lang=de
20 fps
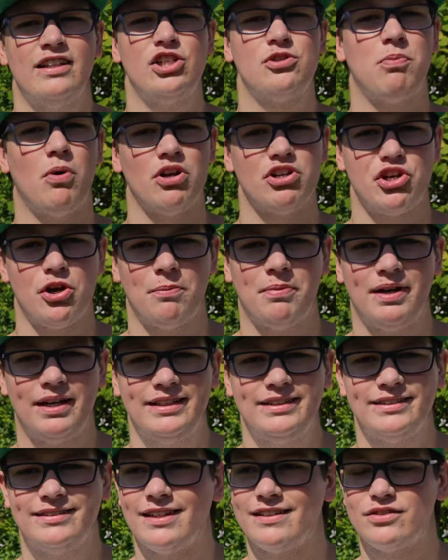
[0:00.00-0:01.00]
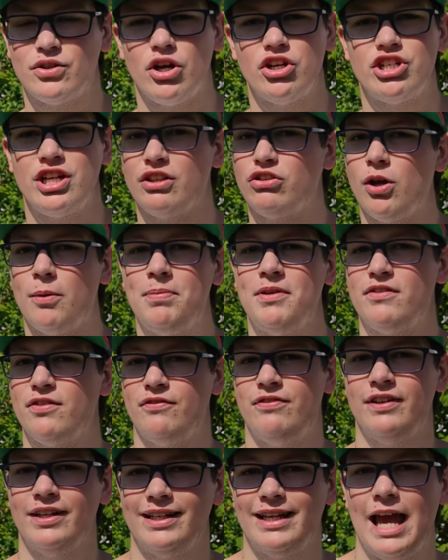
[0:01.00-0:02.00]
Die Sportschau berichtet, dass Deutschland doppelt so
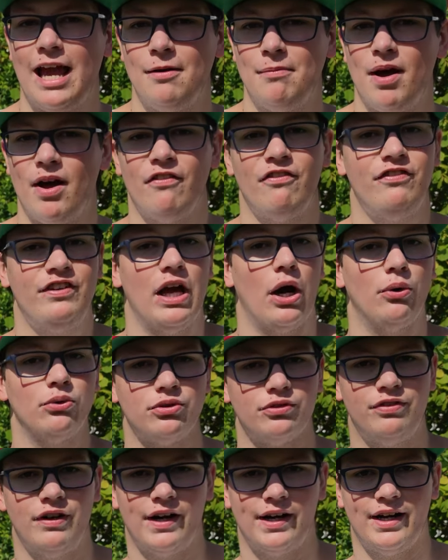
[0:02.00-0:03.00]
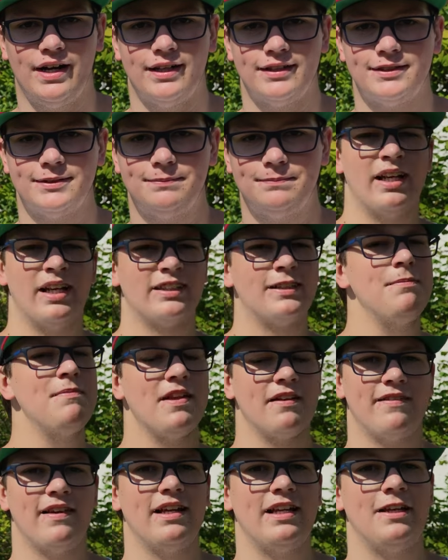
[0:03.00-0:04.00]
viele Gamer wie Autofahrer hat. Es gibt
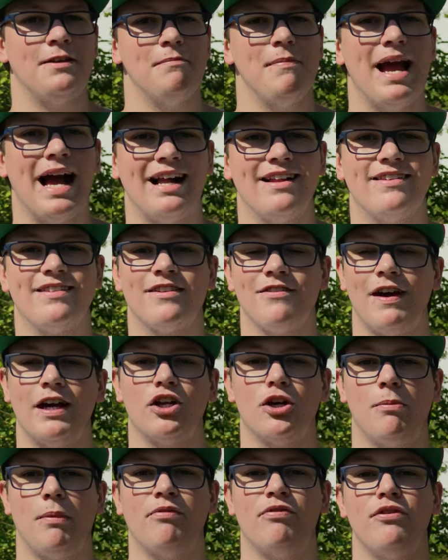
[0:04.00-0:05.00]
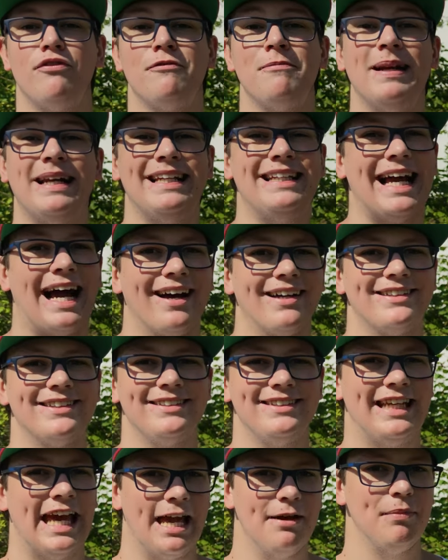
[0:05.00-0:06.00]
tatsächlich mehr als 2,5
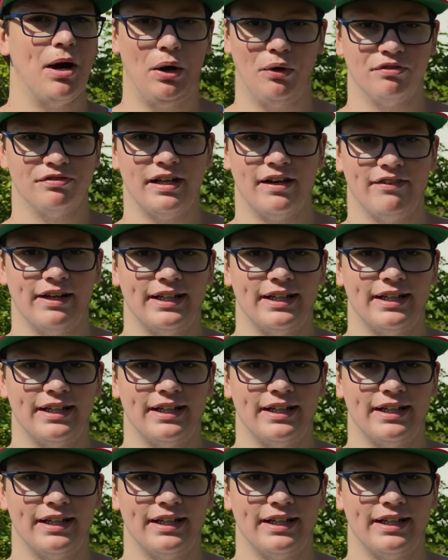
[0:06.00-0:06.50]
Milliarden Gamer auf der